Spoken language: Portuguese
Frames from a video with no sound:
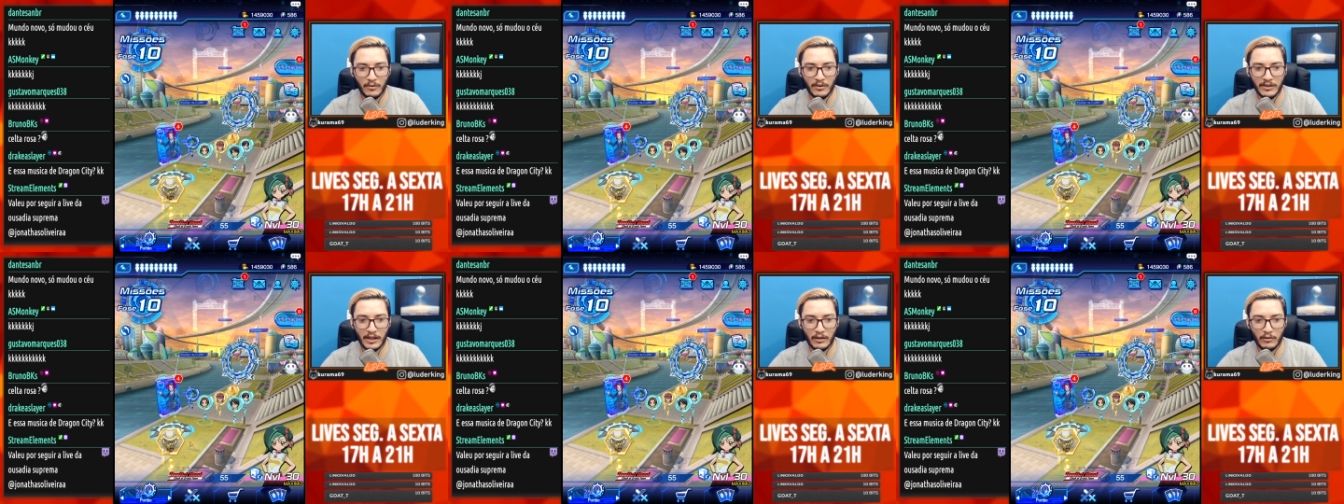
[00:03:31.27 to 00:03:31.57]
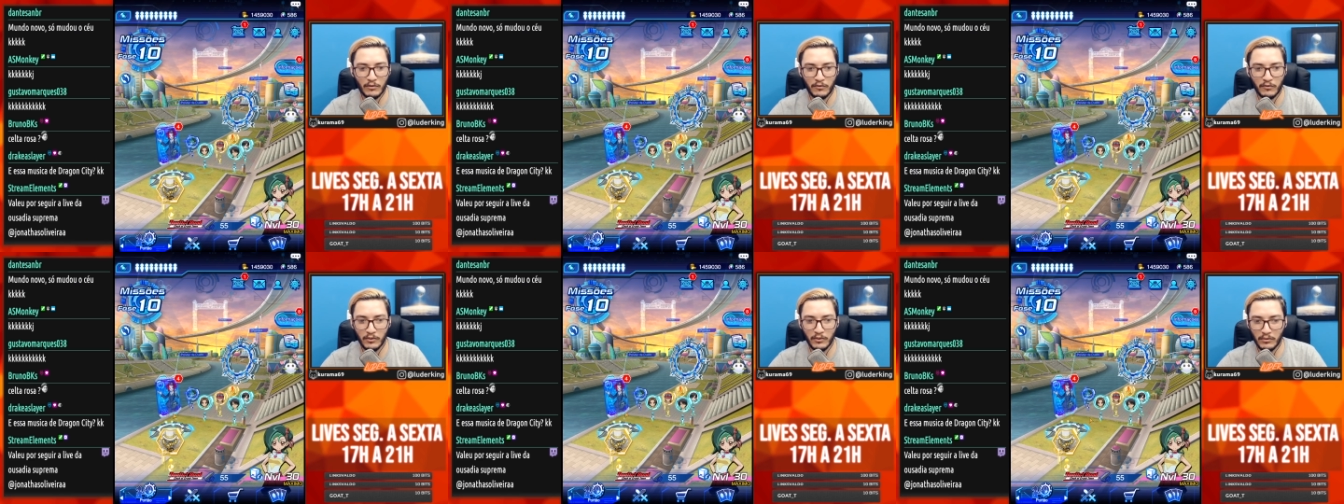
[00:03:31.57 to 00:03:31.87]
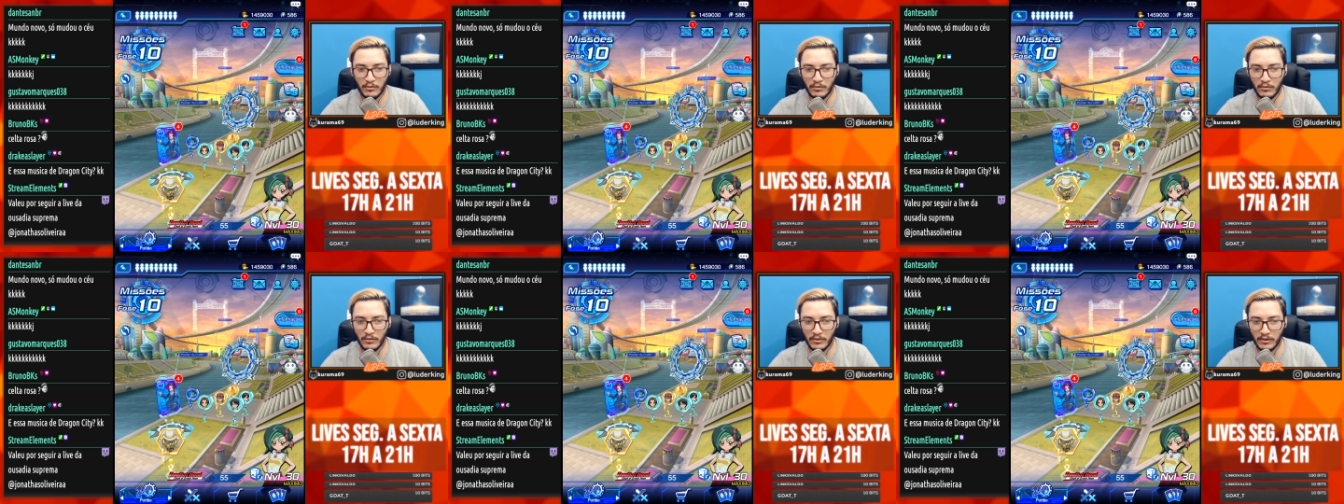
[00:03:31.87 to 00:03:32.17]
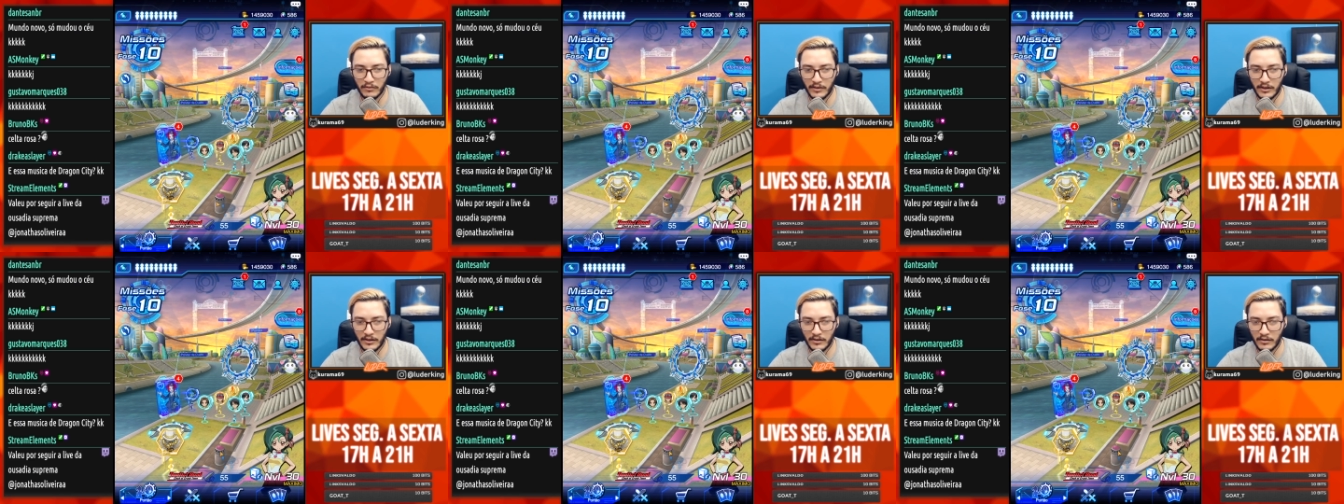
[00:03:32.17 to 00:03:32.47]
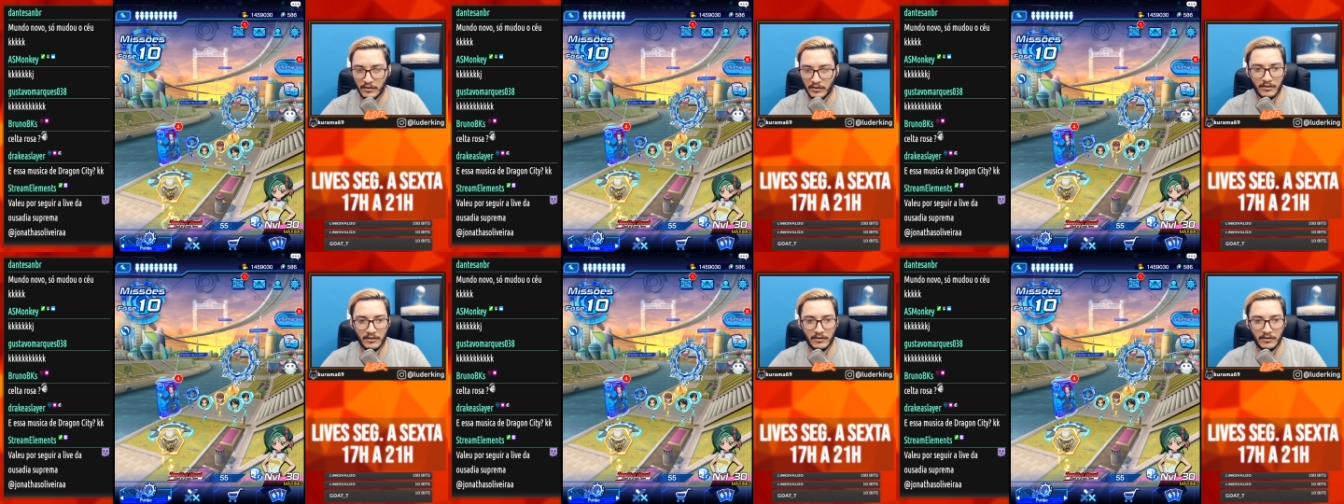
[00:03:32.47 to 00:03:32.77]
Ô, oh, tá no futuro,
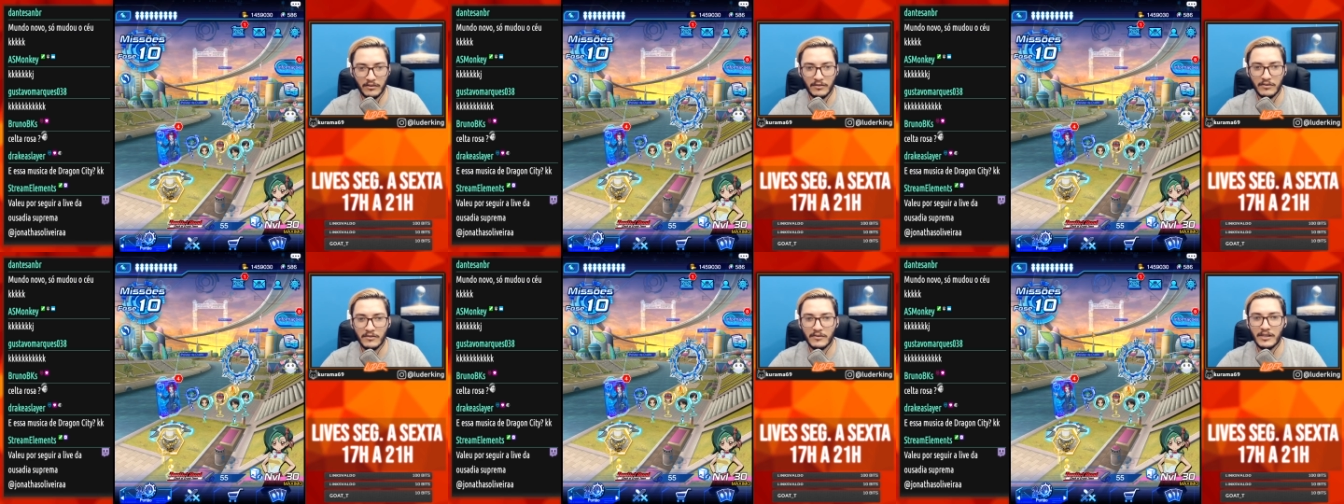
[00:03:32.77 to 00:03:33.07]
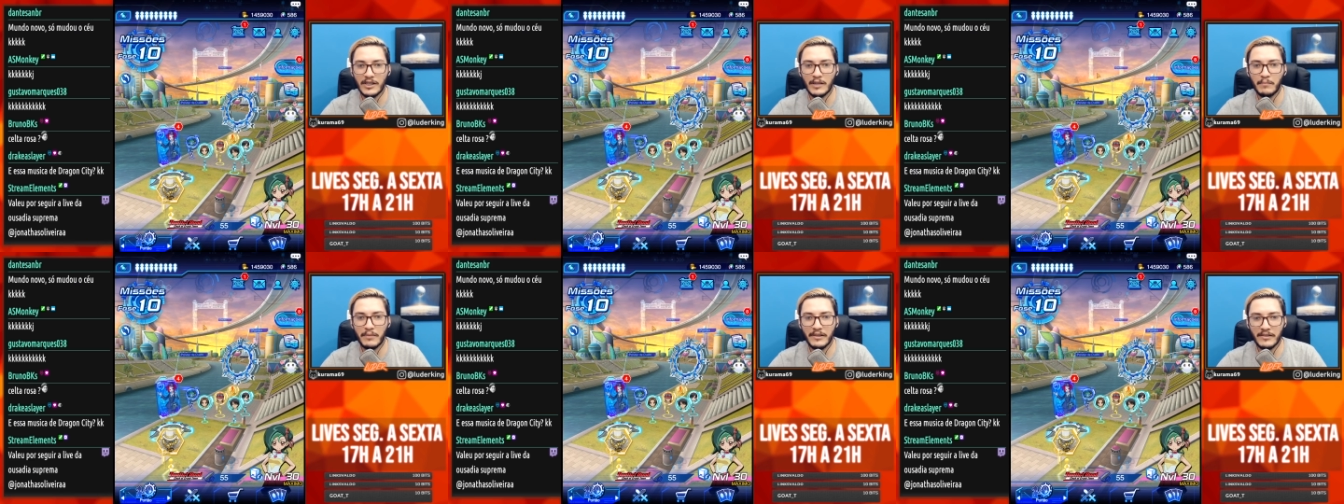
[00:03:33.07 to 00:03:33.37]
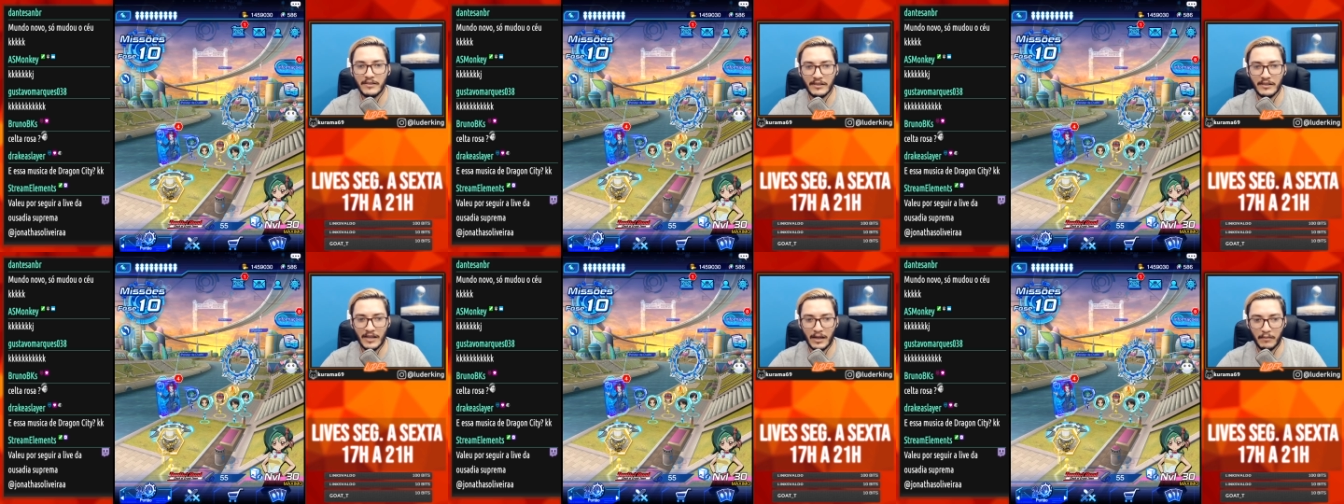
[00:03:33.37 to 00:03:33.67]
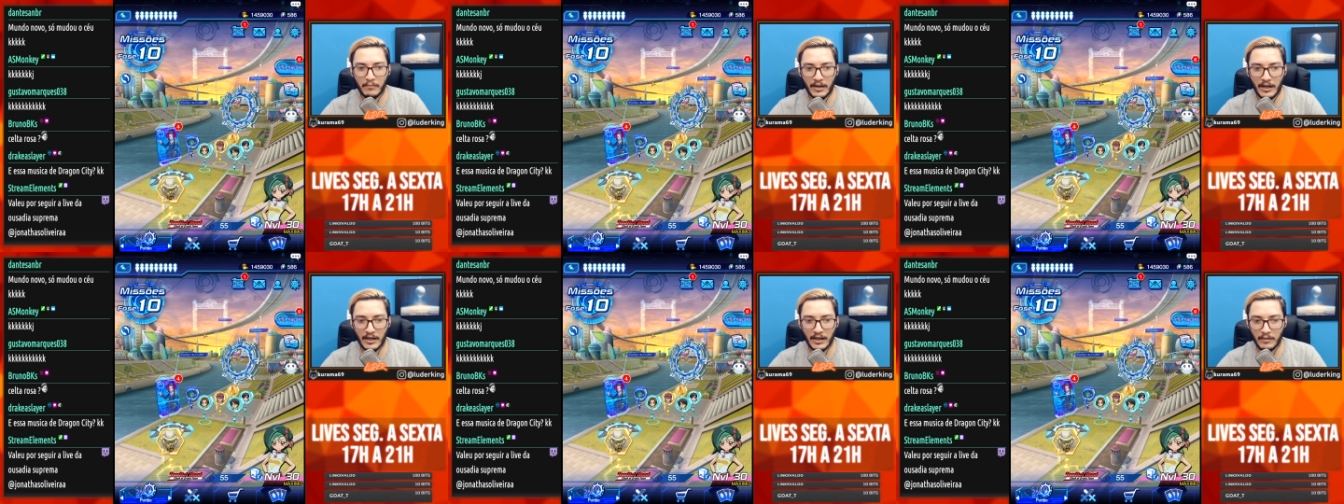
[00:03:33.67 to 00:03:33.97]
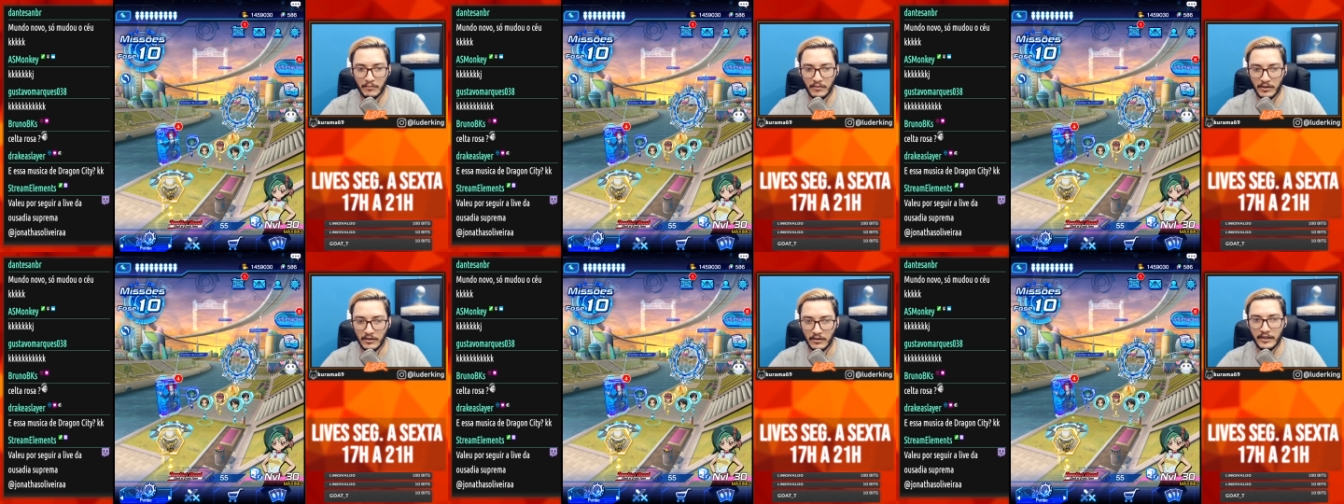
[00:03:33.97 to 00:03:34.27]
velho. Ó, os NPC
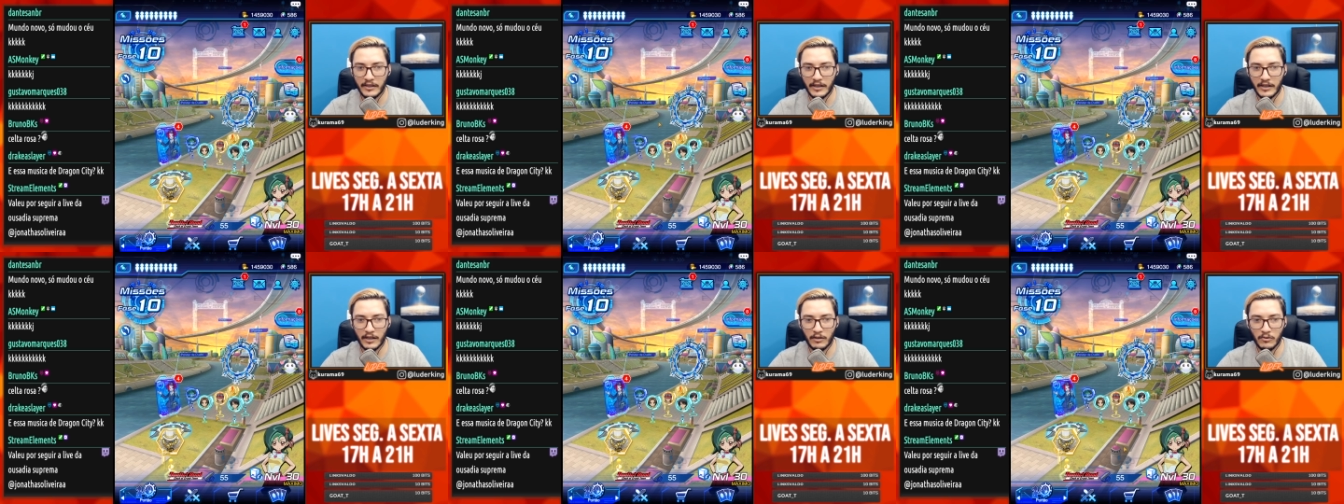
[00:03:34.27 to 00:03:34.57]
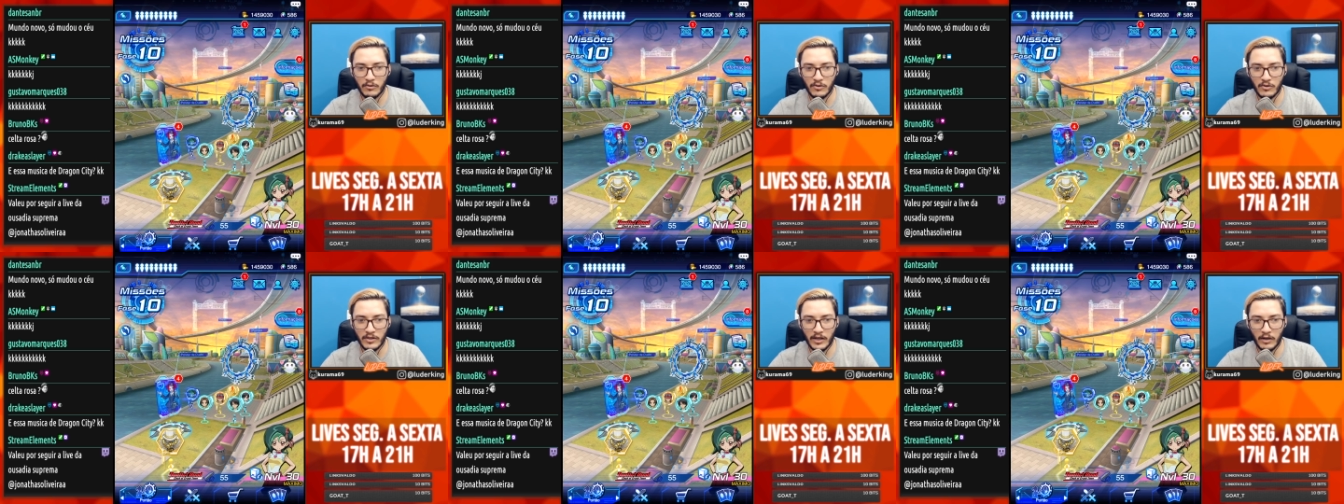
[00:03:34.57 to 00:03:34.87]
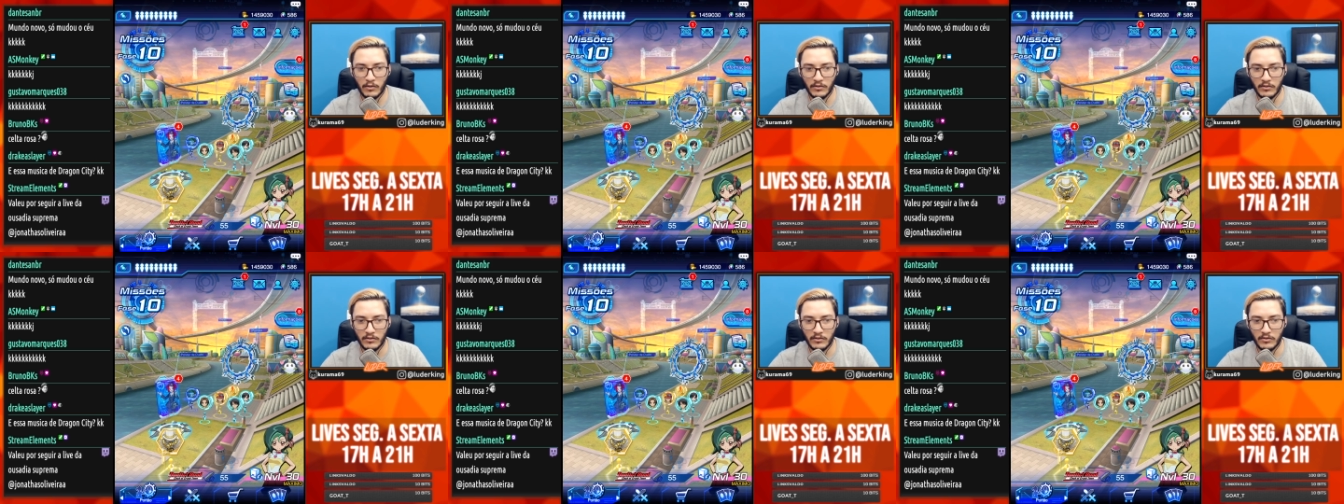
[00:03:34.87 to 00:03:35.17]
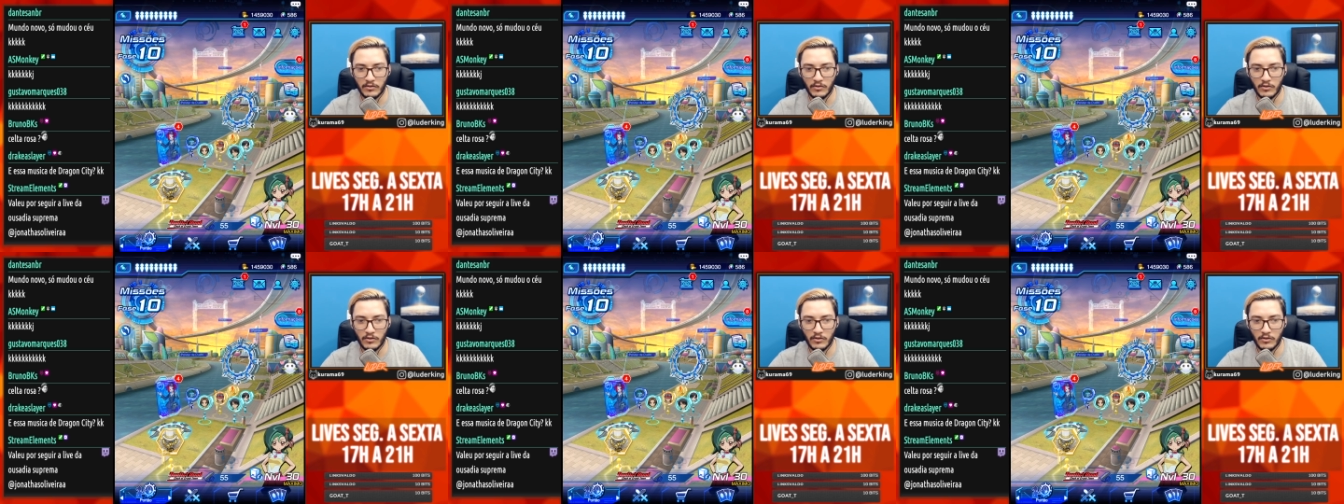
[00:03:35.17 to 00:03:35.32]
trabalham, mano. Aqui era no céu?